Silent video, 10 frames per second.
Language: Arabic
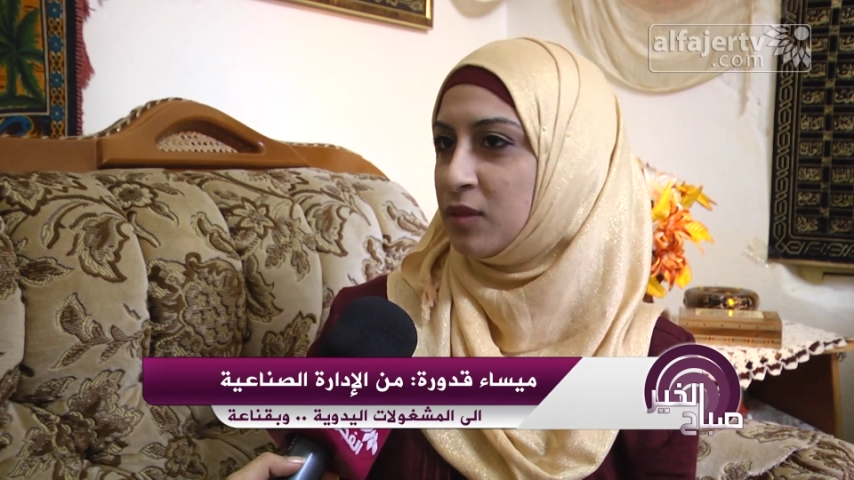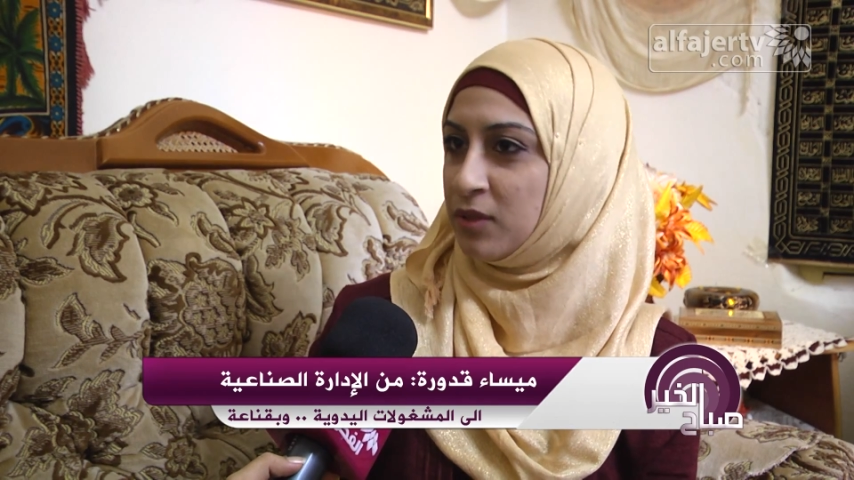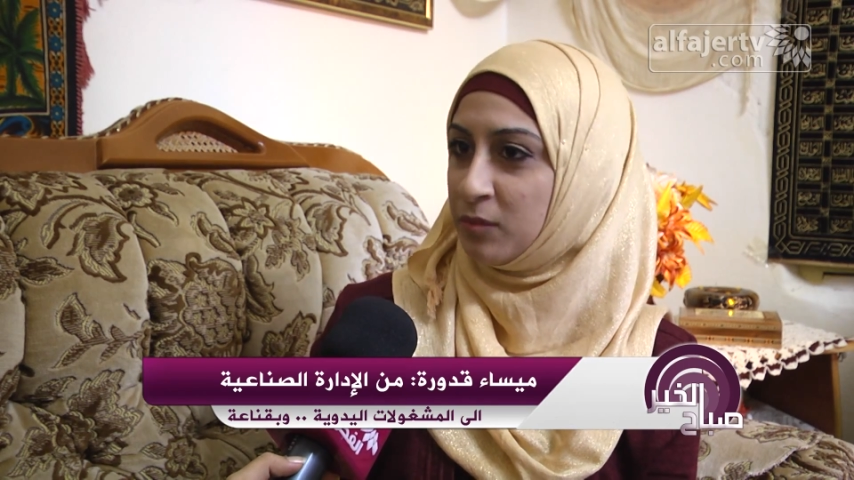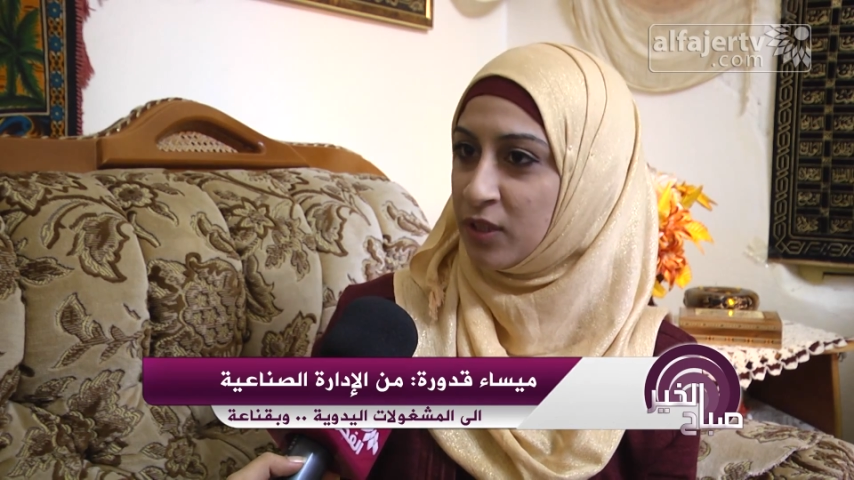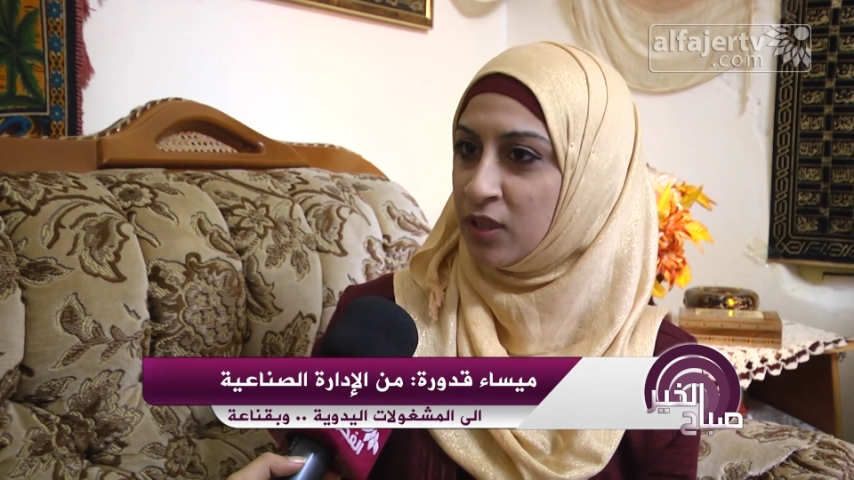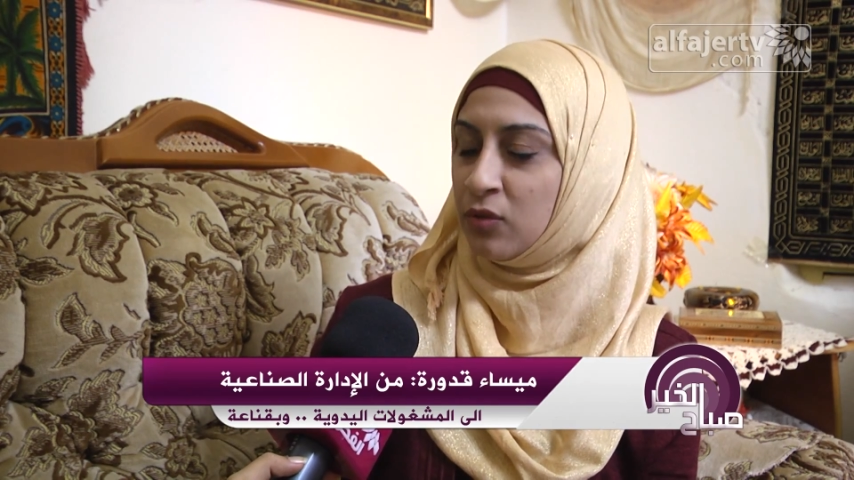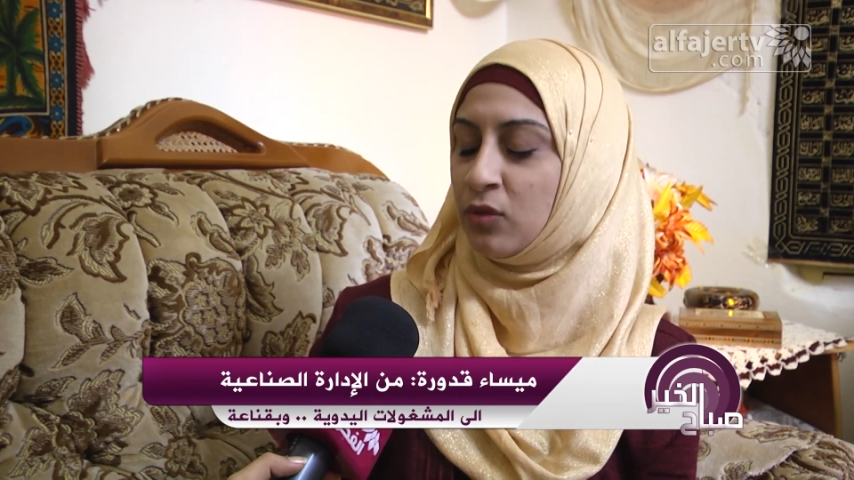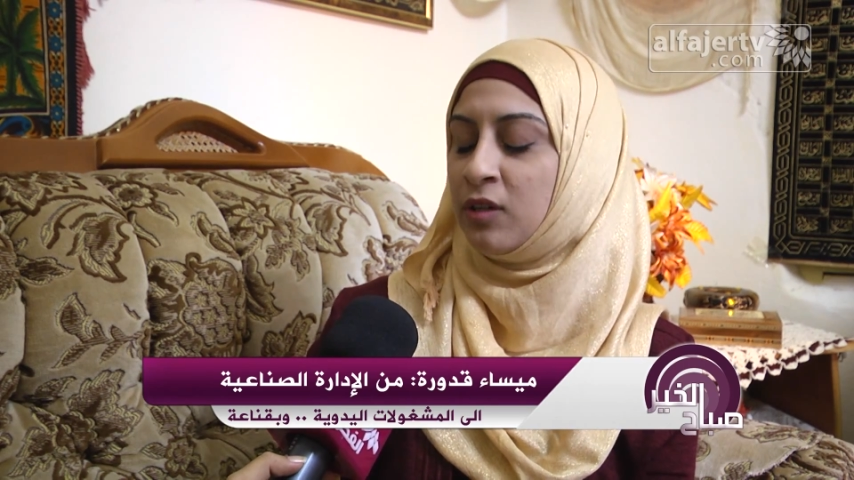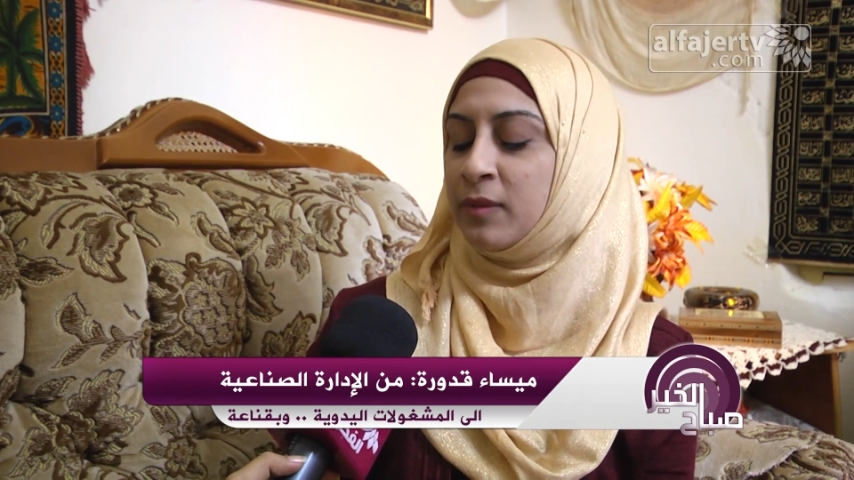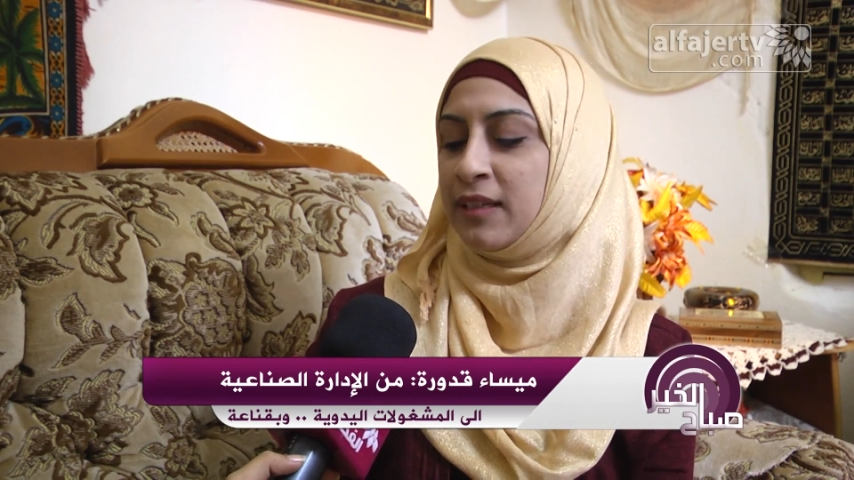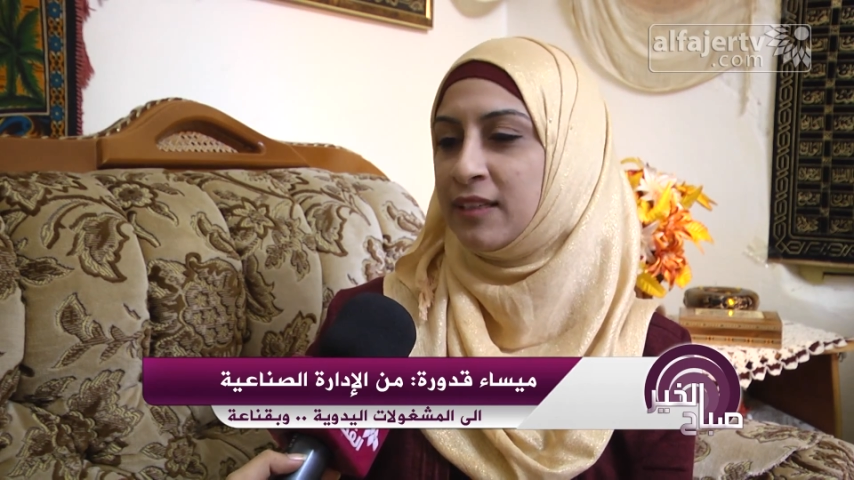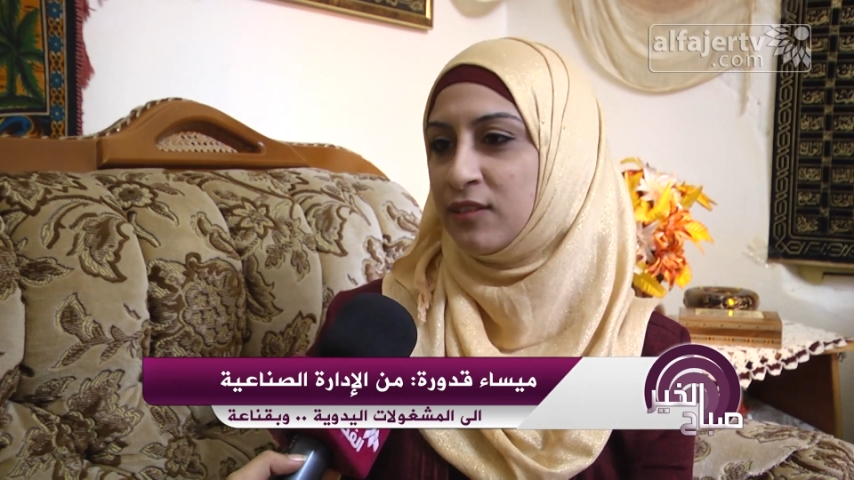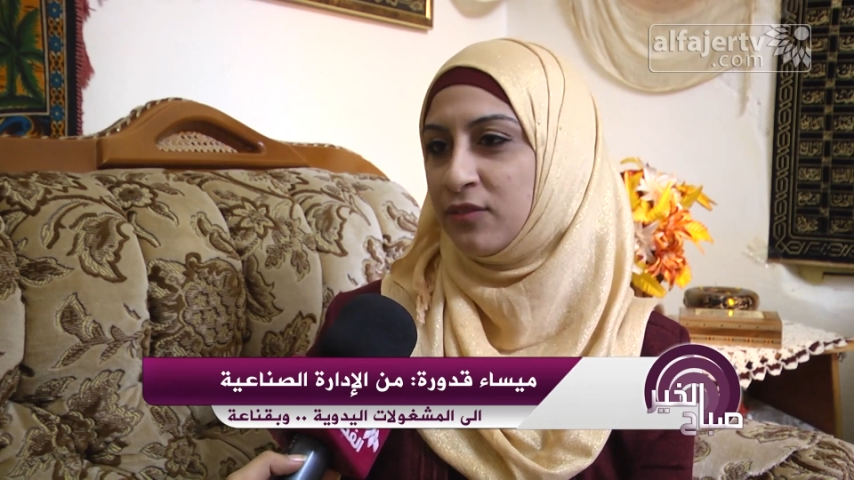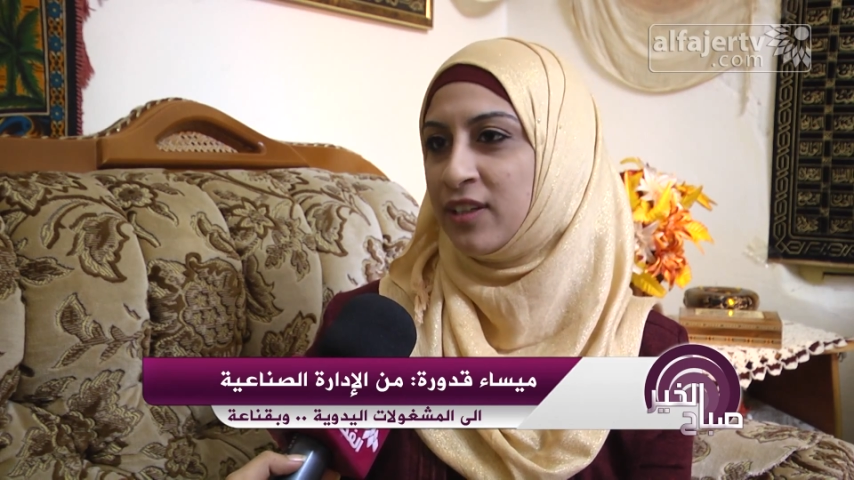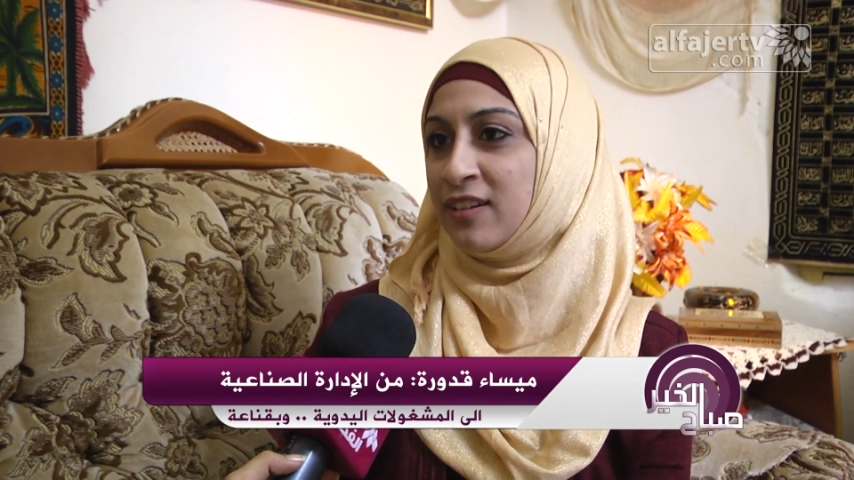بالمية أنه أعمل هذه
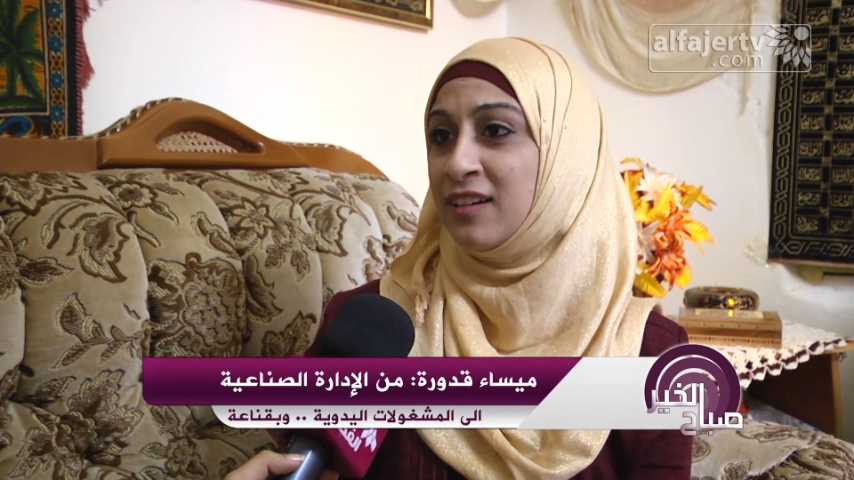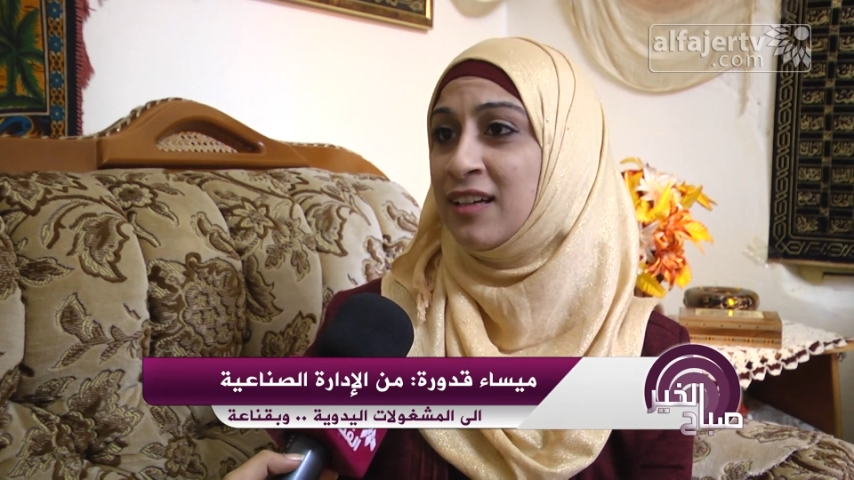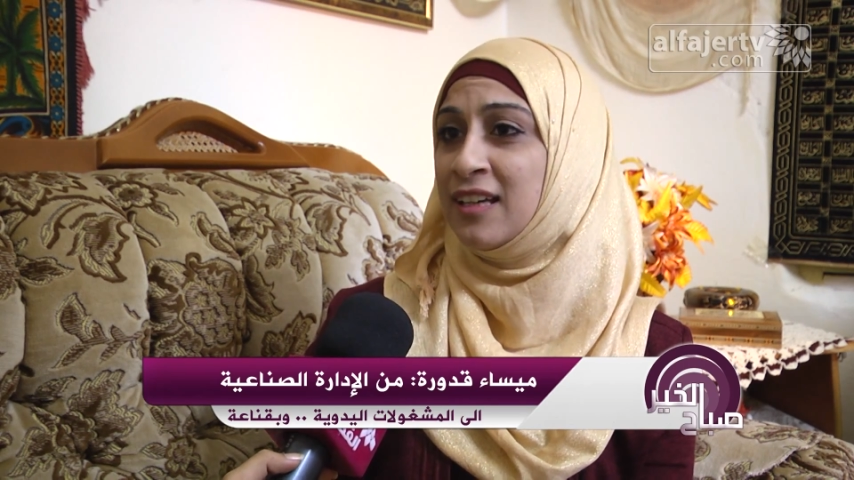الفكرة